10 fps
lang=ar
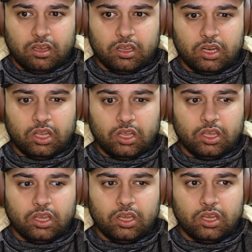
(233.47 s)

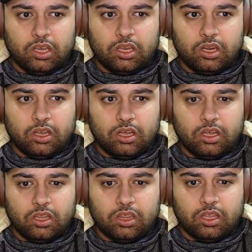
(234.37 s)
العين
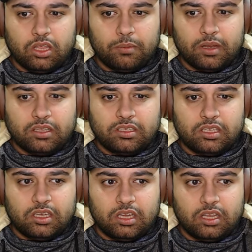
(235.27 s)
هذا
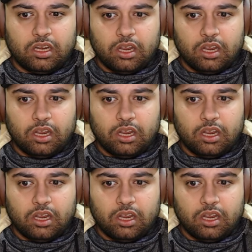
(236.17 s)
بعدين